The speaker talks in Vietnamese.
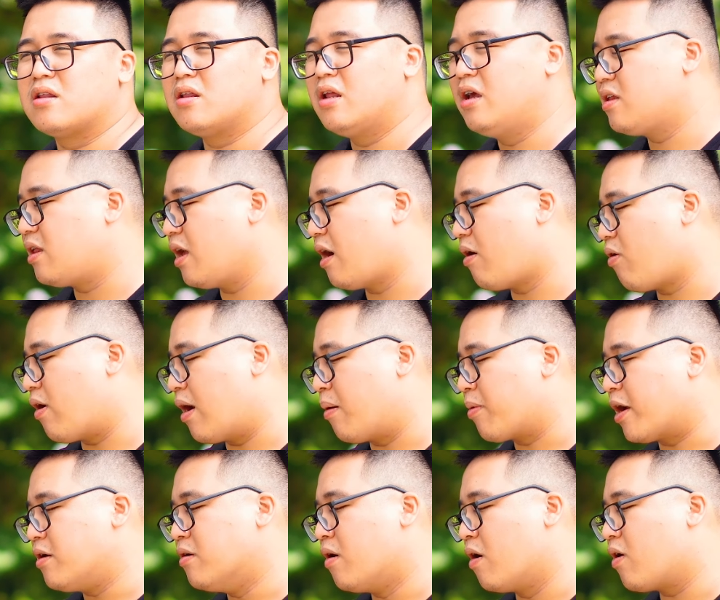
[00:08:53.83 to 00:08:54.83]
đi theo gọi là
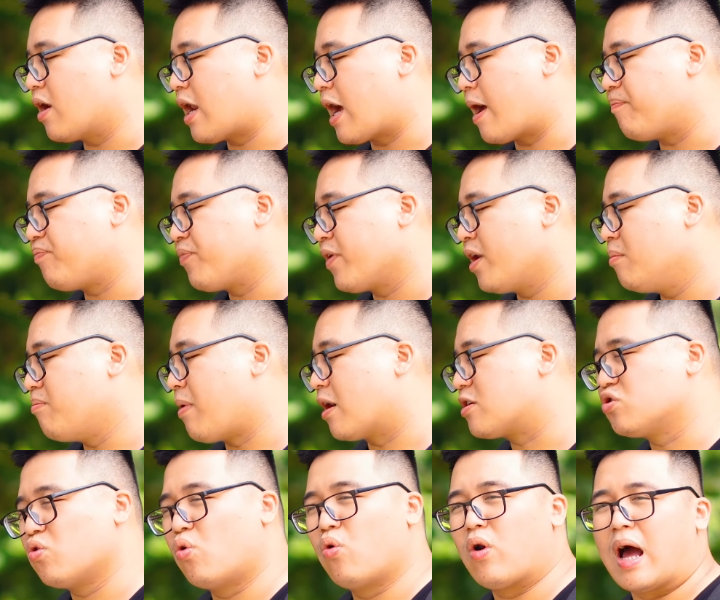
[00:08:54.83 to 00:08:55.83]
cái hướng gọi là mặc
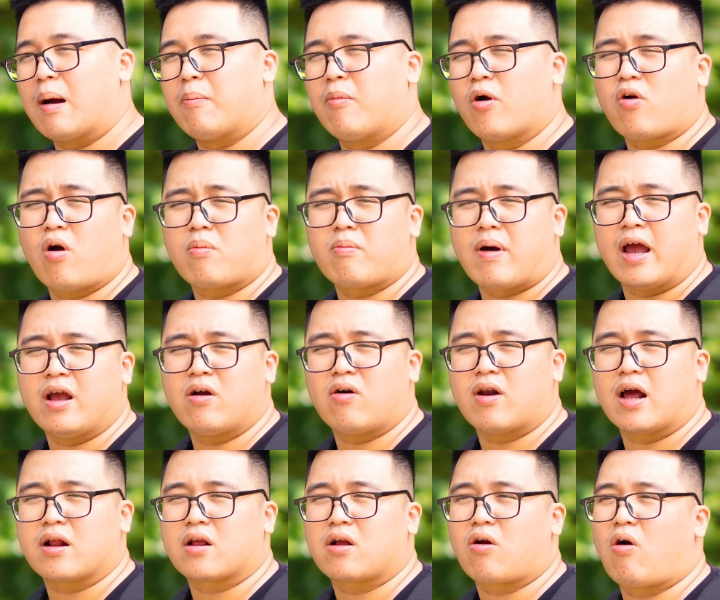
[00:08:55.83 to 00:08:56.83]
dù là một con máy
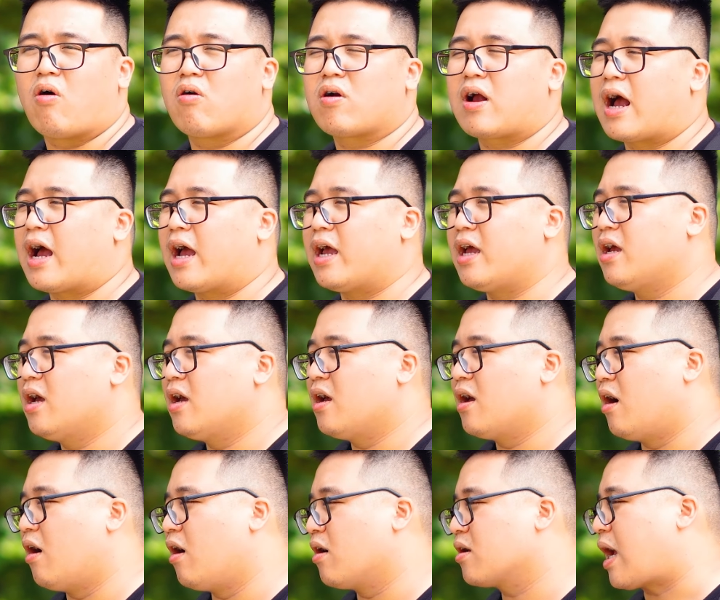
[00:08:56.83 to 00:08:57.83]
gọi là có cái
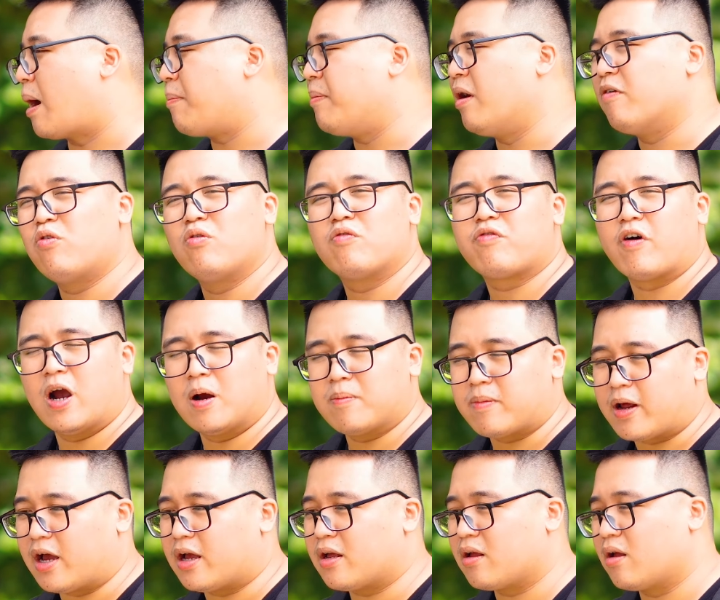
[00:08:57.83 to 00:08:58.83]
cảm biến full frame
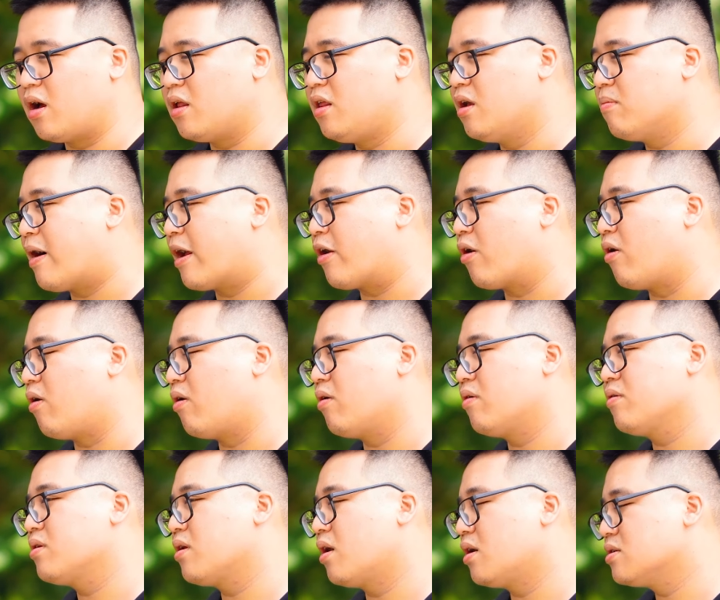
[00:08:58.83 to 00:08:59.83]
này, nhưng mà
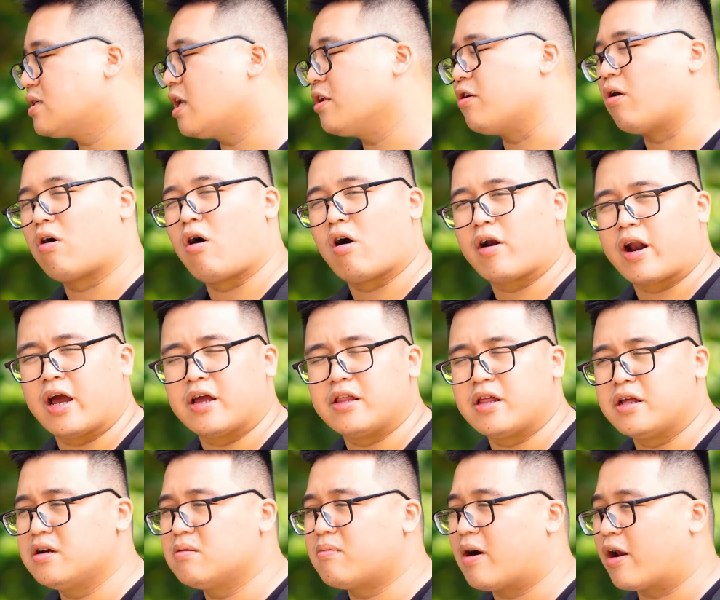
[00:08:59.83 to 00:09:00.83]
nó rất là nhỏ gọn này,
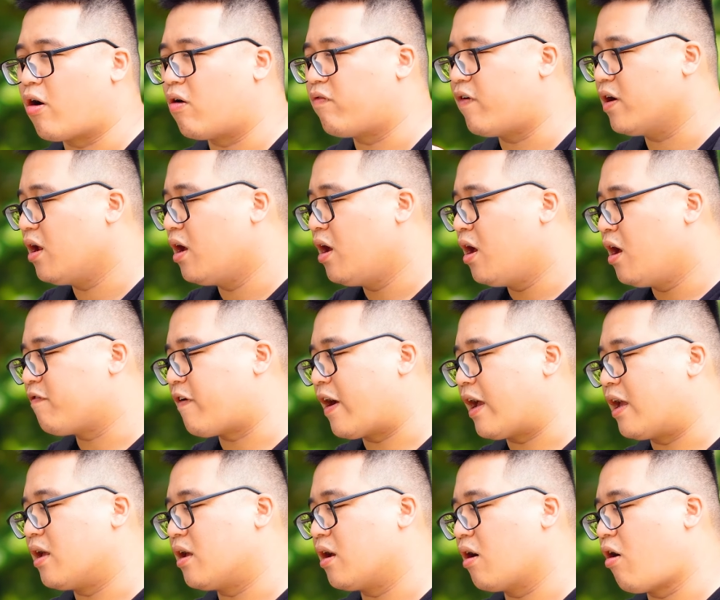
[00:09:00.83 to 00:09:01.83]
thế nhưng mà nó vẫn
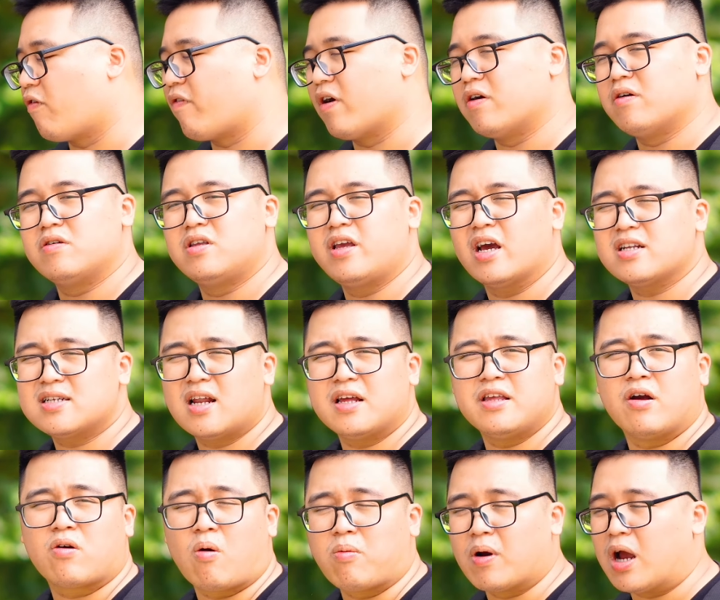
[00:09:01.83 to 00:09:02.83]
họ phải nhét rất là
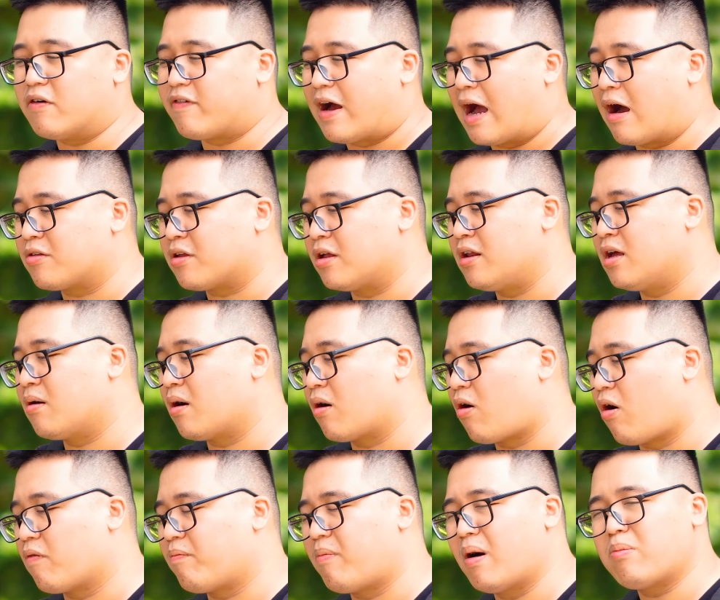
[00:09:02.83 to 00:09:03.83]
nhiều công nghệ vào. Thế nên là
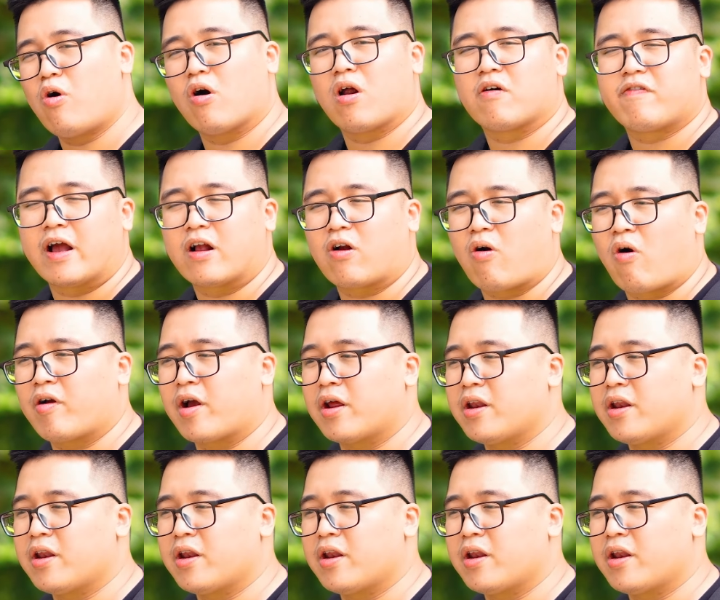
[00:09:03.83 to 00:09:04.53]
họ bắt buộc là phải có